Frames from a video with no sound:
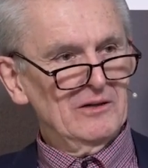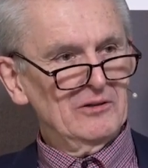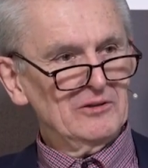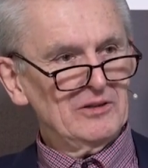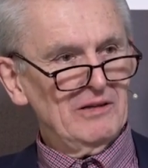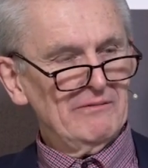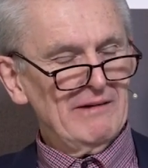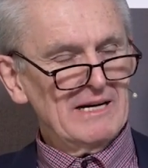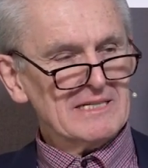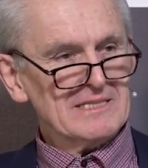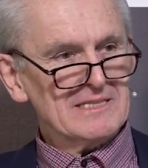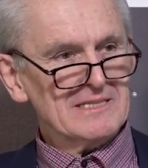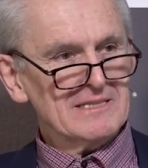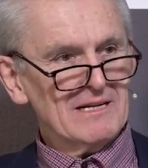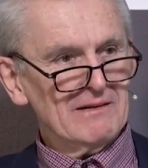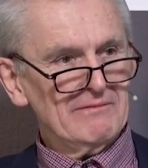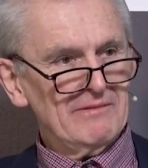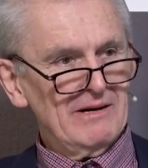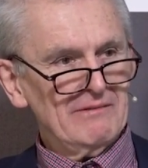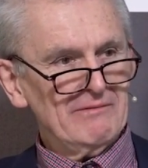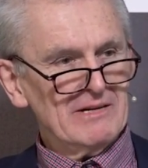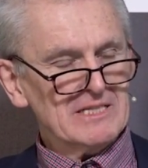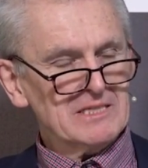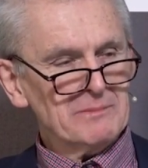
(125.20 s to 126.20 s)
Oder was,
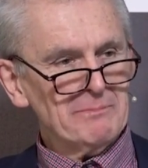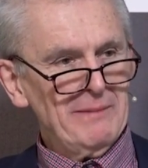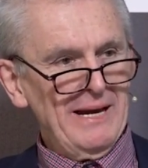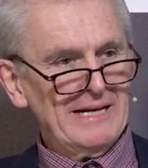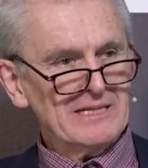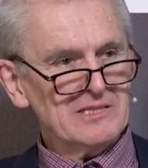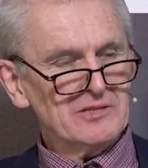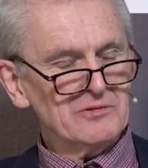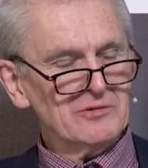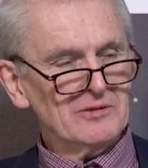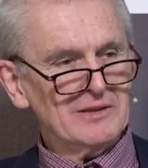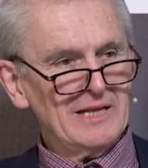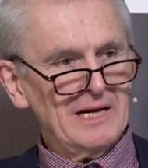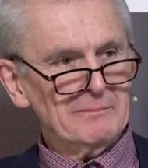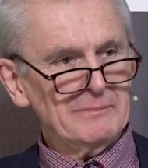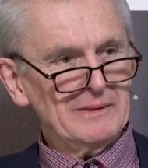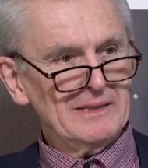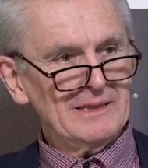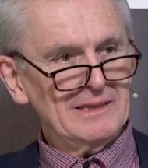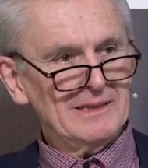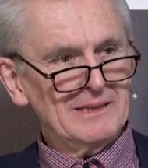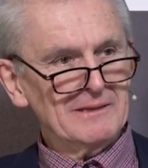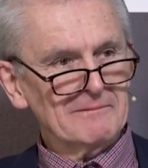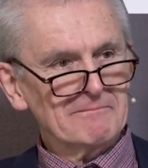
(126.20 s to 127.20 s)
was meinst du
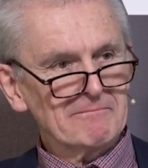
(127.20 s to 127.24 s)
damit?